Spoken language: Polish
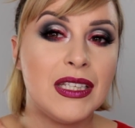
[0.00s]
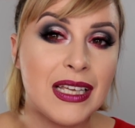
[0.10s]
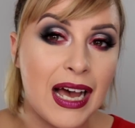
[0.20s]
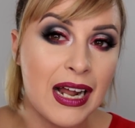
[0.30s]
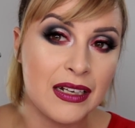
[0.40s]

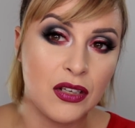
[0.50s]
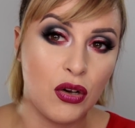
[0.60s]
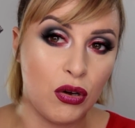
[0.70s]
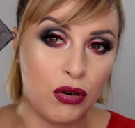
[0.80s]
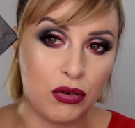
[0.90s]
idealny
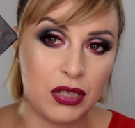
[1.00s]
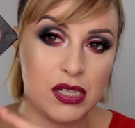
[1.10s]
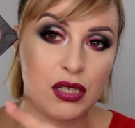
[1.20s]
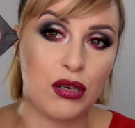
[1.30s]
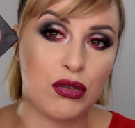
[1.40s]
kolor
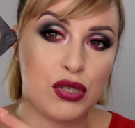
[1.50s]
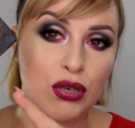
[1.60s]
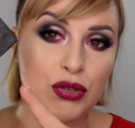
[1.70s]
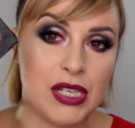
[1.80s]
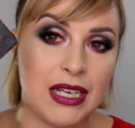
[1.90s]
jeśli chodzi
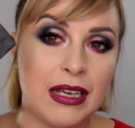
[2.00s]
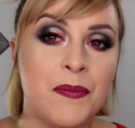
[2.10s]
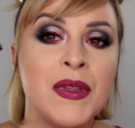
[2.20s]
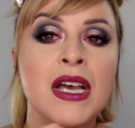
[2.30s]
o cienie.